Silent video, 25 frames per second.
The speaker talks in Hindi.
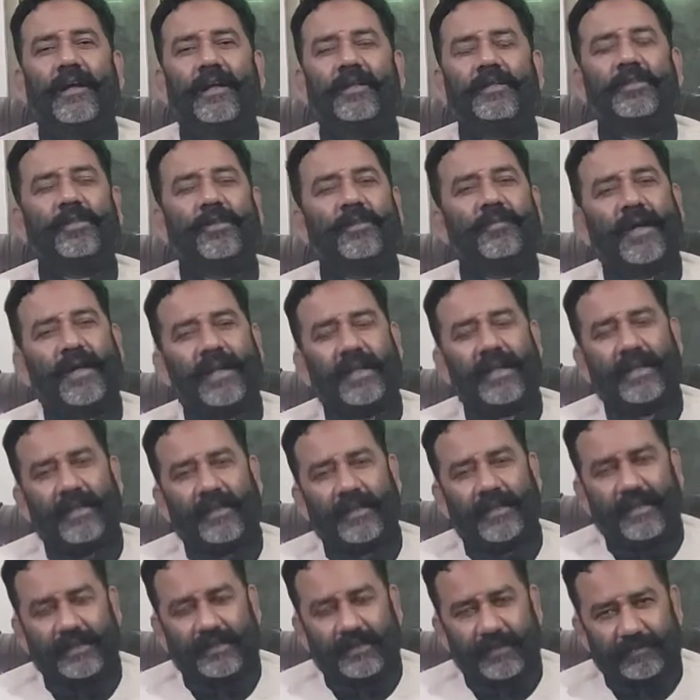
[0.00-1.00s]
जो हमारे
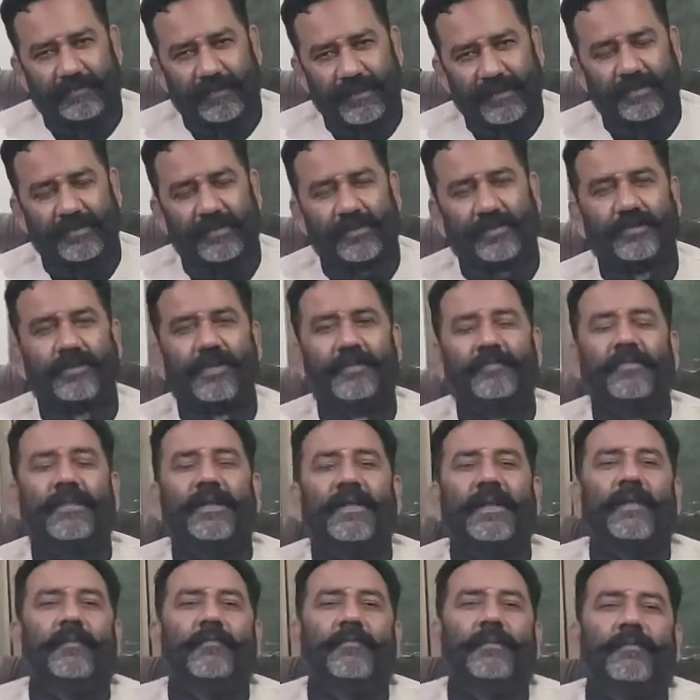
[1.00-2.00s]
नेशनल पीस काउंसिल में
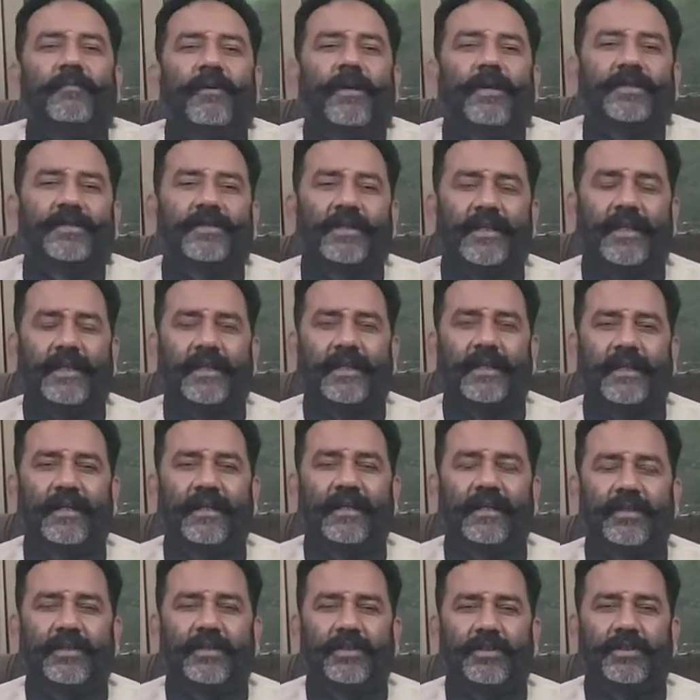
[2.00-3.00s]
ने भी बहुत सारे
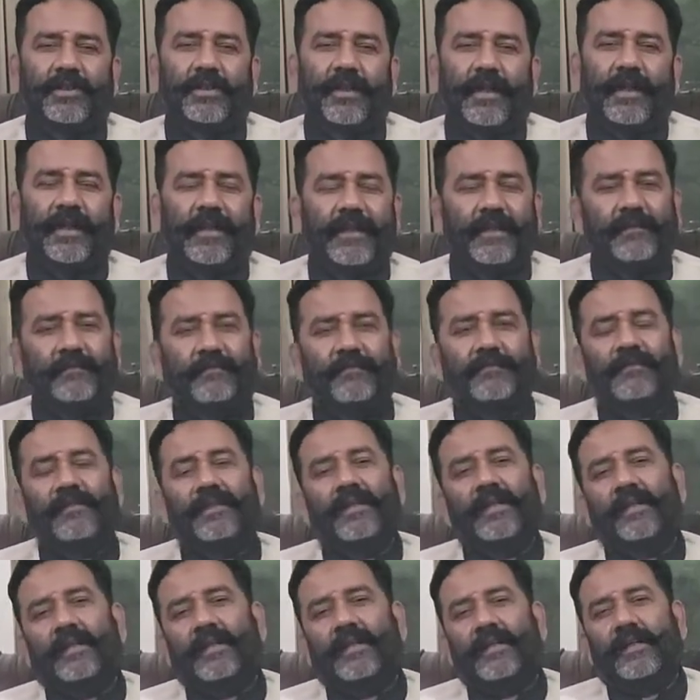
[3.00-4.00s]
शहीद
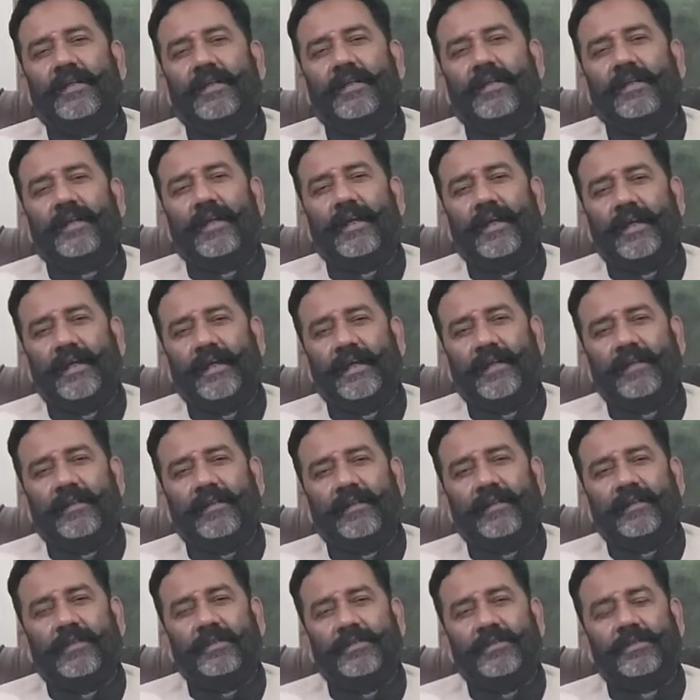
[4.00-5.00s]
हैं
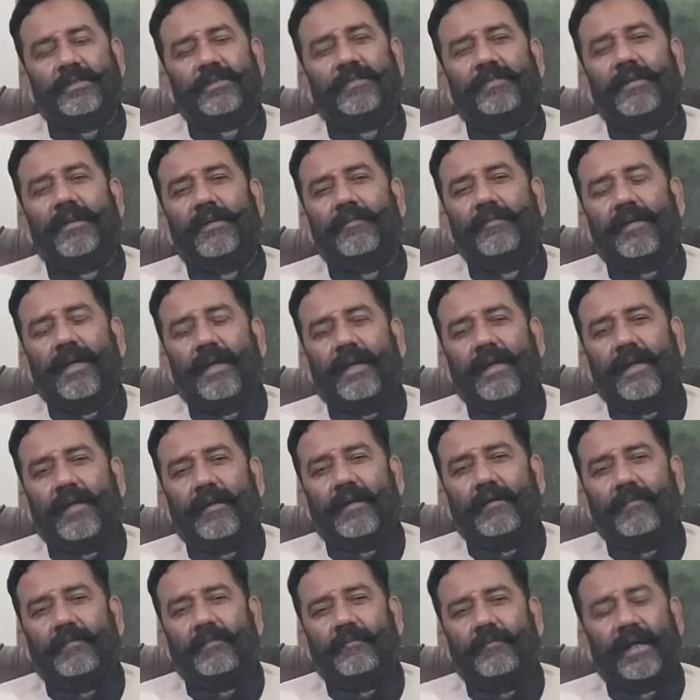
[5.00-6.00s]
जिसमें मैं
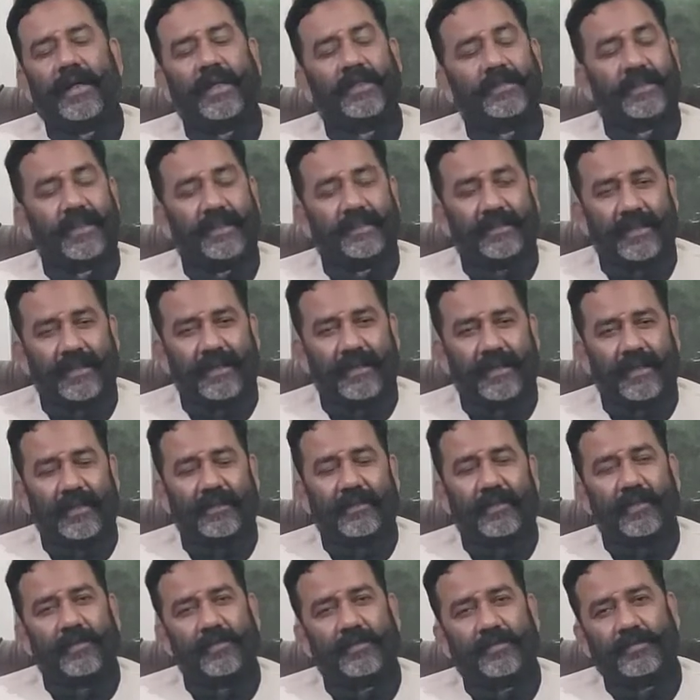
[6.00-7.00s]
बाज आदिल
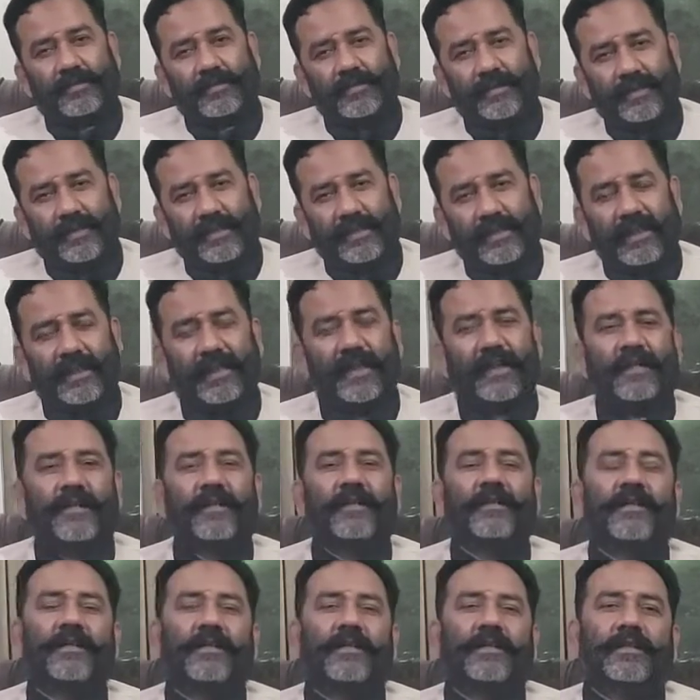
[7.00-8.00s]
खान और दीगर
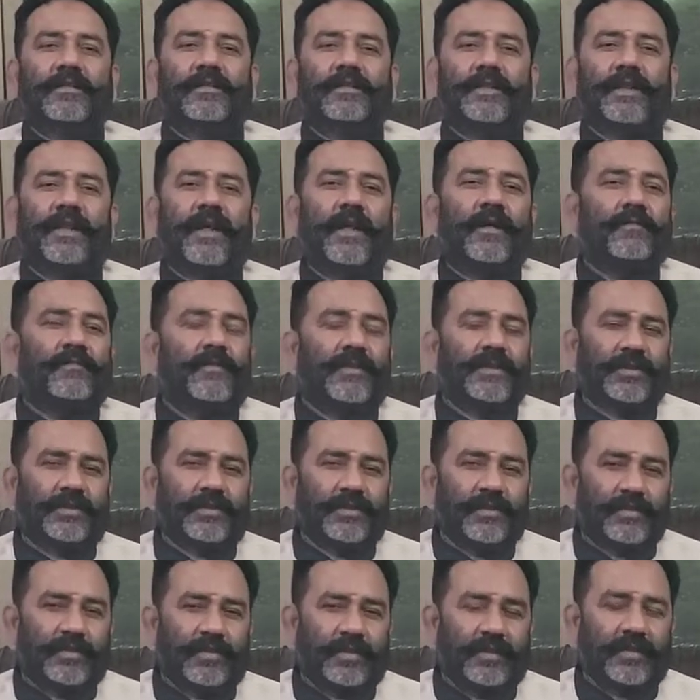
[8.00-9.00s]
जनाब
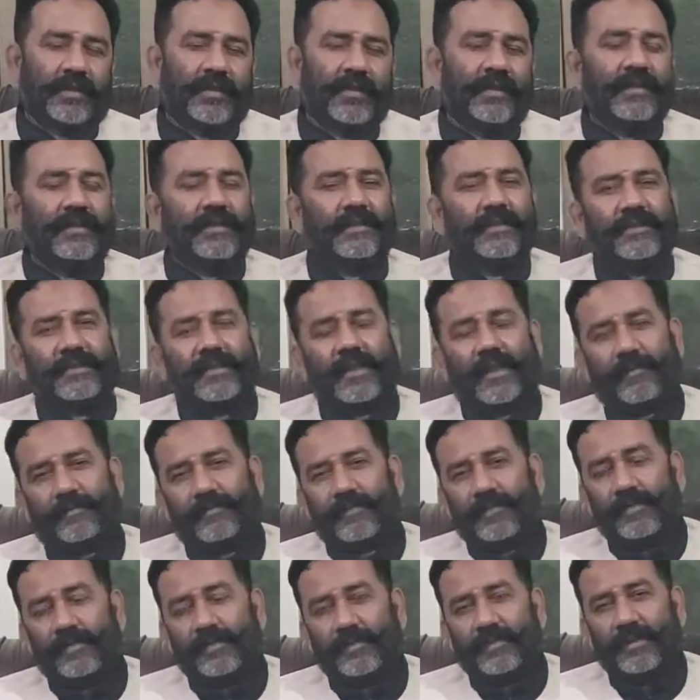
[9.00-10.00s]
मंसूर साहब
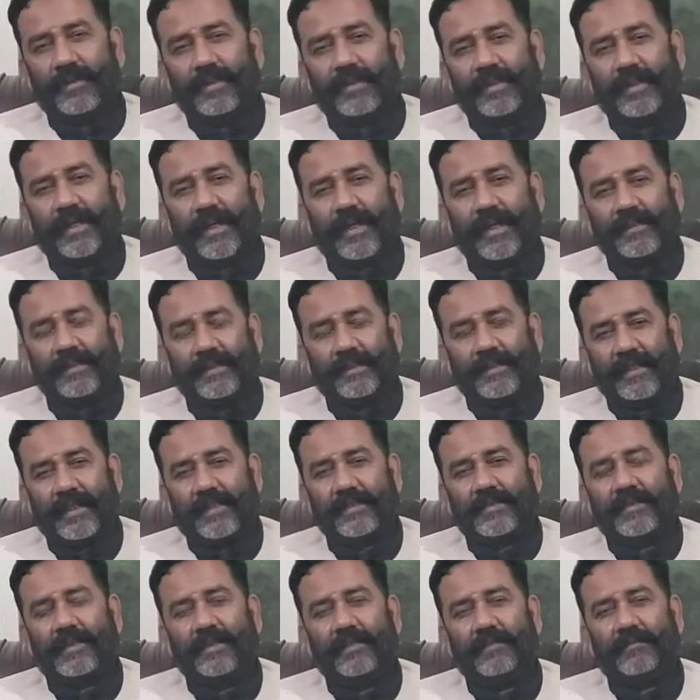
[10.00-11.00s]
को खराज
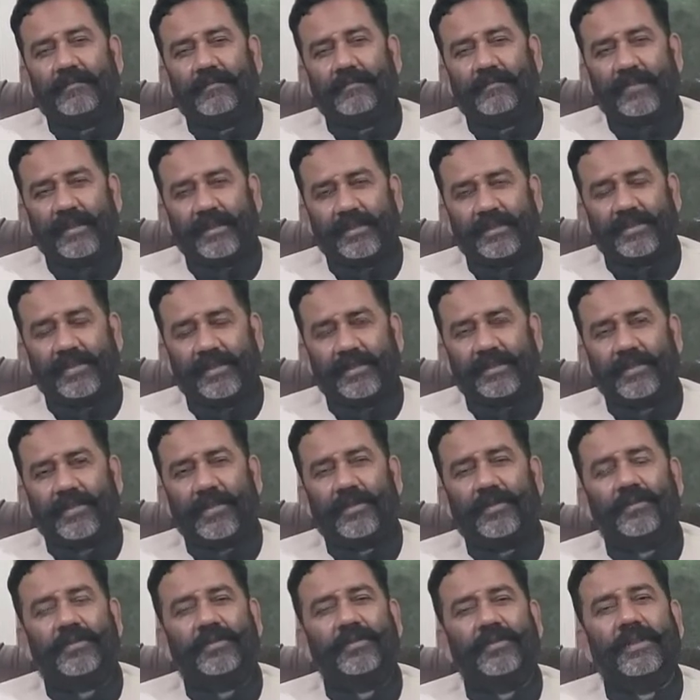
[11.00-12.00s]
तहसीन पेश करता
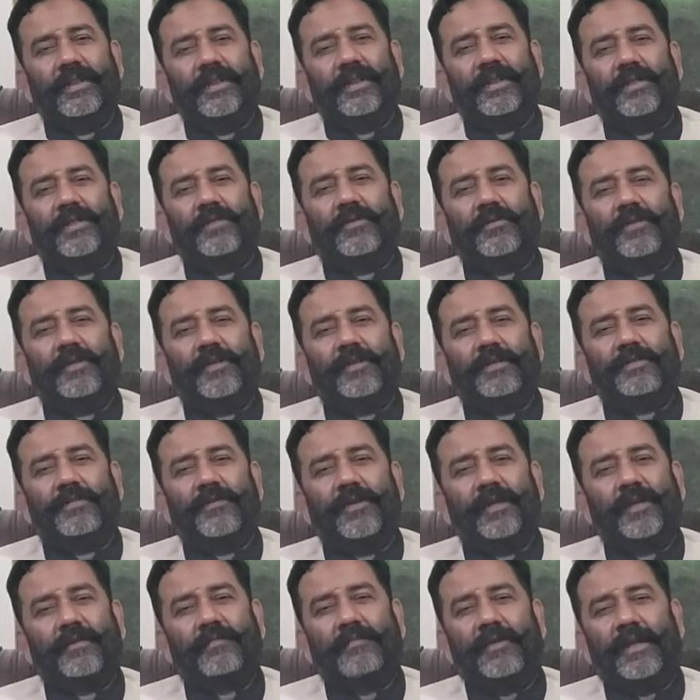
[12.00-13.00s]
हूँ कि उन्होंने इस
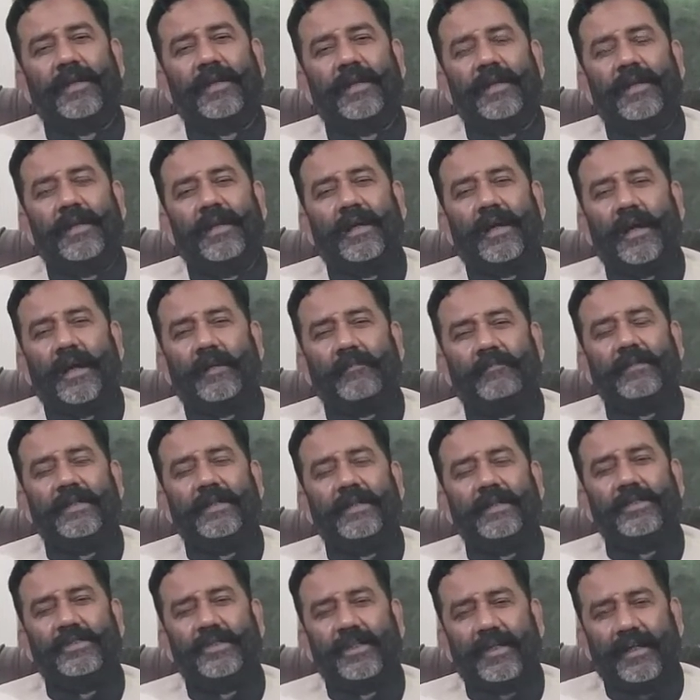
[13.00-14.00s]
मुल्क पे
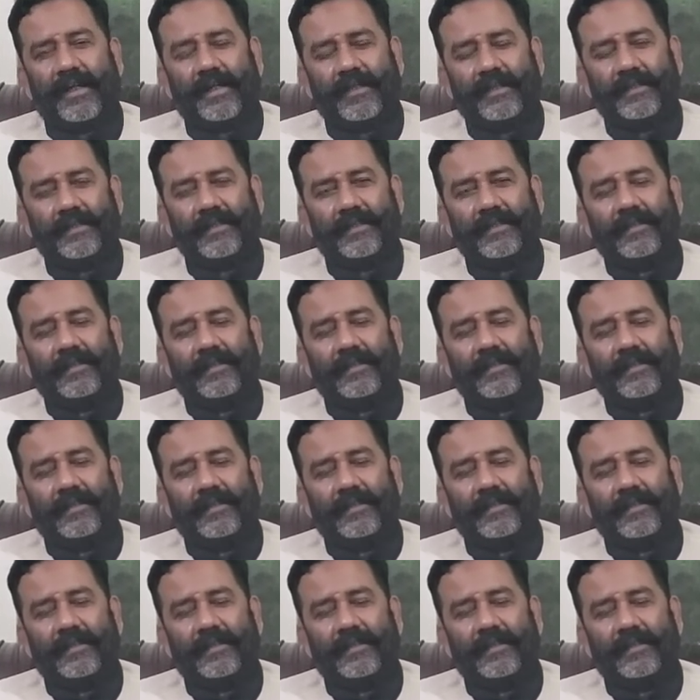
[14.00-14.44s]
अपनी जान